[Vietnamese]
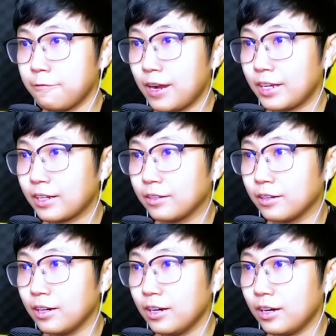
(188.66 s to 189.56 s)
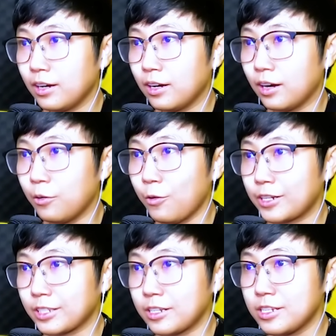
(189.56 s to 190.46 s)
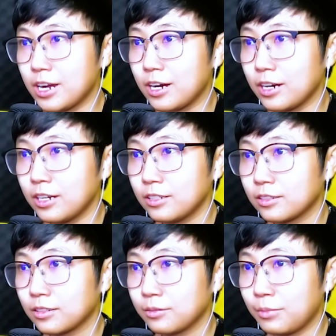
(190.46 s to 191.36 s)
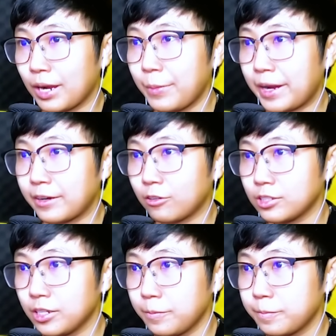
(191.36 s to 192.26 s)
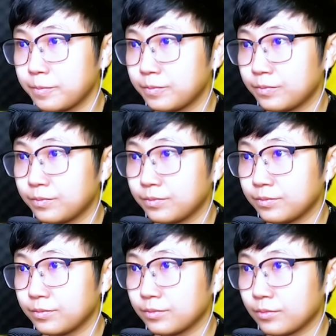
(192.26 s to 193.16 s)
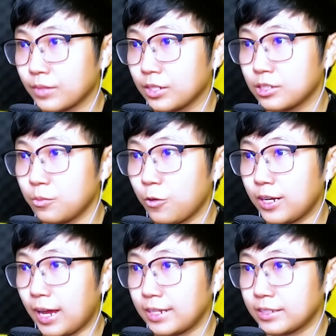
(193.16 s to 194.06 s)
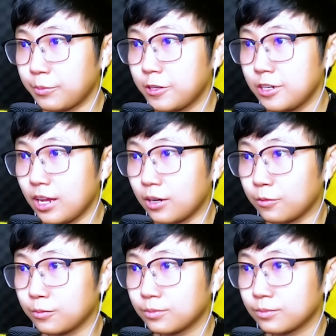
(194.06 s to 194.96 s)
phá cái cửa ờ, ở ngoài sảnh chờ á Mà các bạn nói ship Để ship quay lại xem như thế nào